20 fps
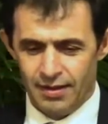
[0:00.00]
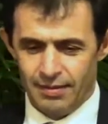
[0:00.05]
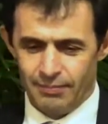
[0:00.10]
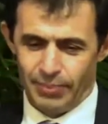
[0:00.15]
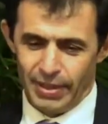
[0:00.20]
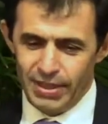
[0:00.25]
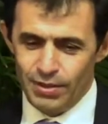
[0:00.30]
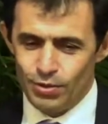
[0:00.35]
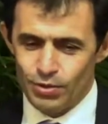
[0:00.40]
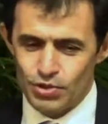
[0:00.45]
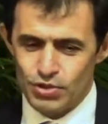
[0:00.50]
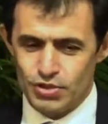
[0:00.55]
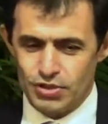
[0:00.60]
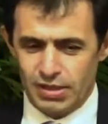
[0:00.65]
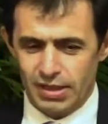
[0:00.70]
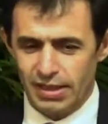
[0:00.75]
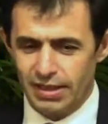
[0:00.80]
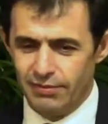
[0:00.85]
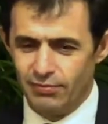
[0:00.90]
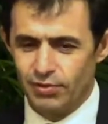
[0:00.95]
поешь,
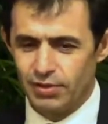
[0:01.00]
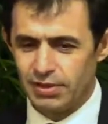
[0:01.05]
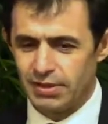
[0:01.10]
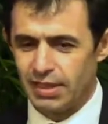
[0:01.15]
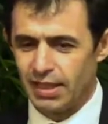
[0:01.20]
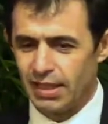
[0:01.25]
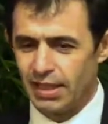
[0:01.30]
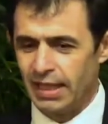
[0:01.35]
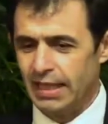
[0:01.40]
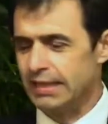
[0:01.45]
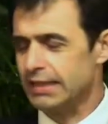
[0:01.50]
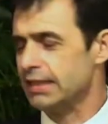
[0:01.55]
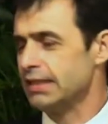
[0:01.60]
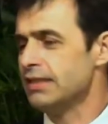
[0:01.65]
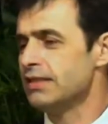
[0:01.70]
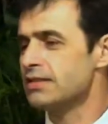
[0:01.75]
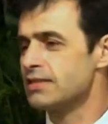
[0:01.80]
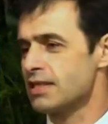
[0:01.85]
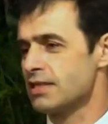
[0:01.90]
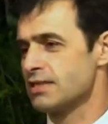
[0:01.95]
и вот какая-то
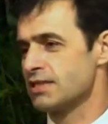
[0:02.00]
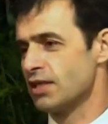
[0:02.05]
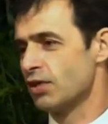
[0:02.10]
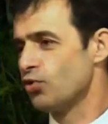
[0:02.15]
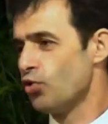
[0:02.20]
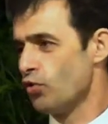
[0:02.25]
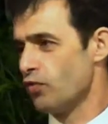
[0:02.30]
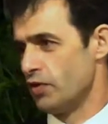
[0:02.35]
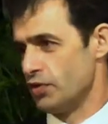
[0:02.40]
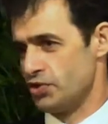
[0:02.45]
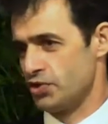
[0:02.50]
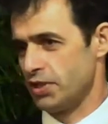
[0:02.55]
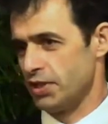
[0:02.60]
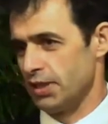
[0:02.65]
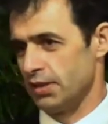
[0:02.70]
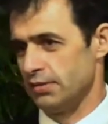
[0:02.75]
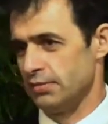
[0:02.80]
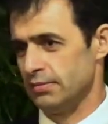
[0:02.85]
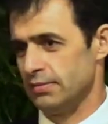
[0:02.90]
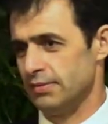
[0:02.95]

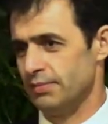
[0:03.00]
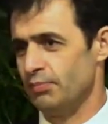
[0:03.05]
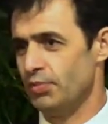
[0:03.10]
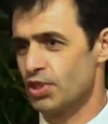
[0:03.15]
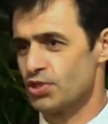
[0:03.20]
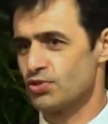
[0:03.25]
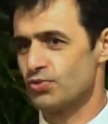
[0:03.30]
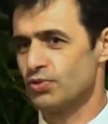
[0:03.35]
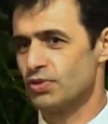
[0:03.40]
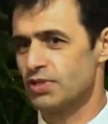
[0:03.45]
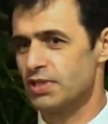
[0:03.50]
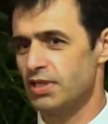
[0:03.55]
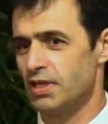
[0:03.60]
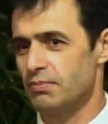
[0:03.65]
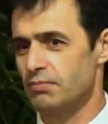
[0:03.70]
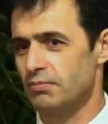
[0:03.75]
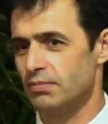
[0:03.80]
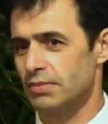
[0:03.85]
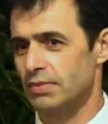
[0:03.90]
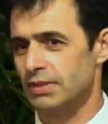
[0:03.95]
несостыковочка между
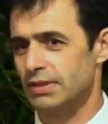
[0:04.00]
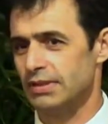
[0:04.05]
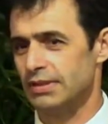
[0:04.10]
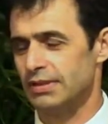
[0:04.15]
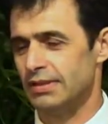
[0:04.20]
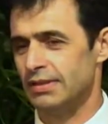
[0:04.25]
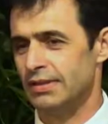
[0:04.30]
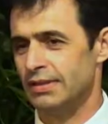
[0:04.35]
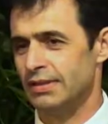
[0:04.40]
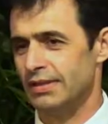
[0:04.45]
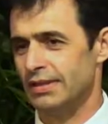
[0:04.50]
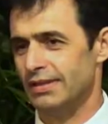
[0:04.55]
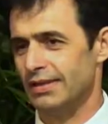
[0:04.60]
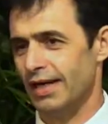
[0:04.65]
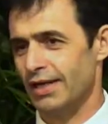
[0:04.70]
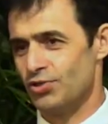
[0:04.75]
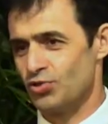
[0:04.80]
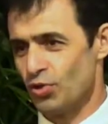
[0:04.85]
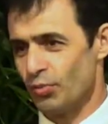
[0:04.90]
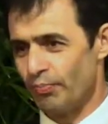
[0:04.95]
тем,
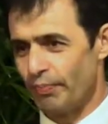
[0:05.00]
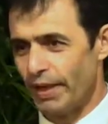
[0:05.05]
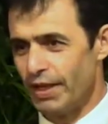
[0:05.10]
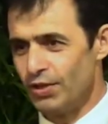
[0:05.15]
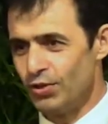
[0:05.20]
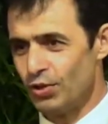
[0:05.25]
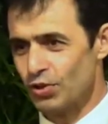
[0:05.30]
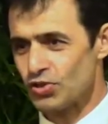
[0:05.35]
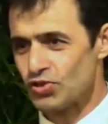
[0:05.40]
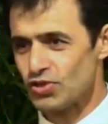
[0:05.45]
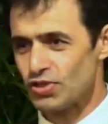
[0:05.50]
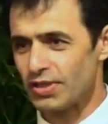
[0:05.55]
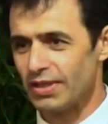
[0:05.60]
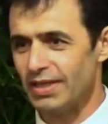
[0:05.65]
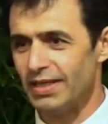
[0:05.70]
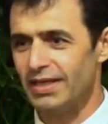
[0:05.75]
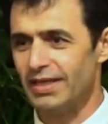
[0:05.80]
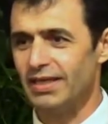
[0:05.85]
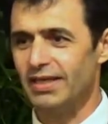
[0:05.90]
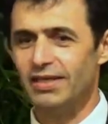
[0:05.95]
о чем поешь,
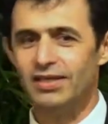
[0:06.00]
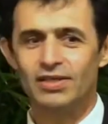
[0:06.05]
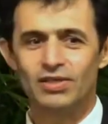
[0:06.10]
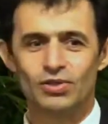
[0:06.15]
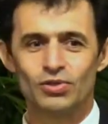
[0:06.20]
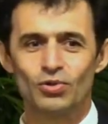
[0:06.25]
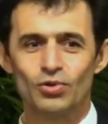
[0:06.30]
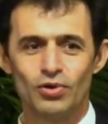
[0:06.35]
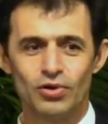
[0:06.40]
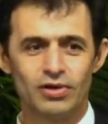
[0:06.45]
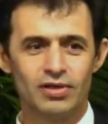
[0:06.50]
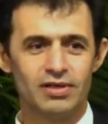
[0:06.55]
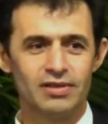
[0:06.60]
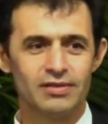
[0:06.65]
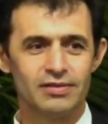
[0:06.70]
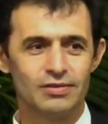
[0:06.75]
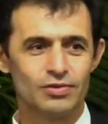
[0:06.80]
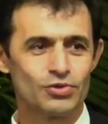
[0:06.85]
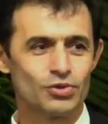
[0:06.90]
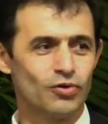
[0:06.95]
и то,
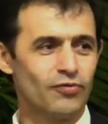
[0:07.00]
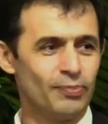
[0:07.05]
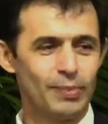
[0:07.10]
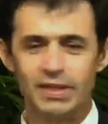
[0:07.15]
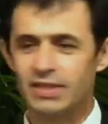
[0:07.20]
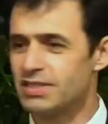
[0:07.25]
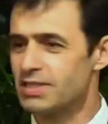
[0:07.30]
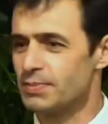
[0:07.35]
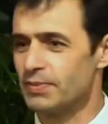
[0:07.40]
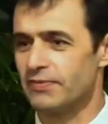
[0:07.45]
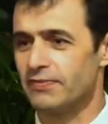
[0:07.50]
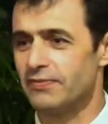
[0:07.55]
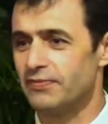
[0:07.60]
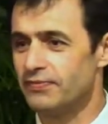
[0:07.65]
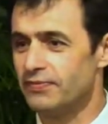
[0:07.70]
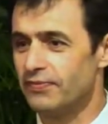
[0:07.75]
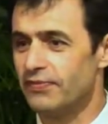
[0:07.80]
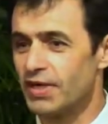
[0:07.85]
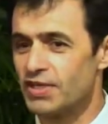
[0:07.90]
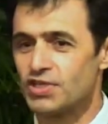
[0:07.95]
что, в принципе,
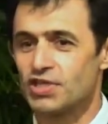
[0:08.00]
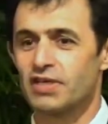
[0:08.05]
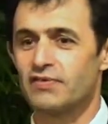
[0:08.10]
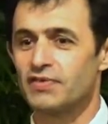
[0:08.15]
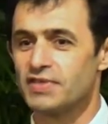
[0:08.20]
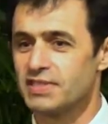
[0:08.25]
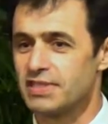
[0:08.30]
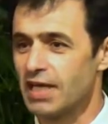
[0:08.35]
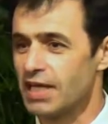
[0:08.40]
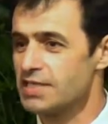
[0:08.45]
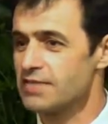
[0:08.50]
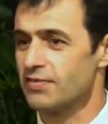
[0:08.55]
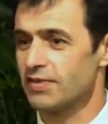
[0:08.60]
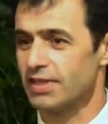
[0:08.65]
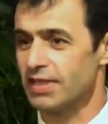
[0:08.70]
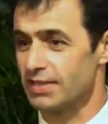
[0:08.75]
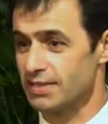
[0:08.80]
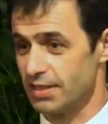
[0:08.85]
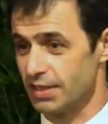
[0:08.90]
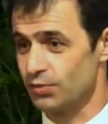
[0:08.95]
в ваших
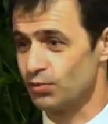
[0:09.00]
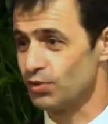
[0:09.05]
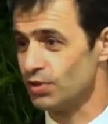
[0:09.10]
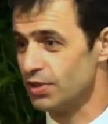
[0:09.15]
высказываниях за эту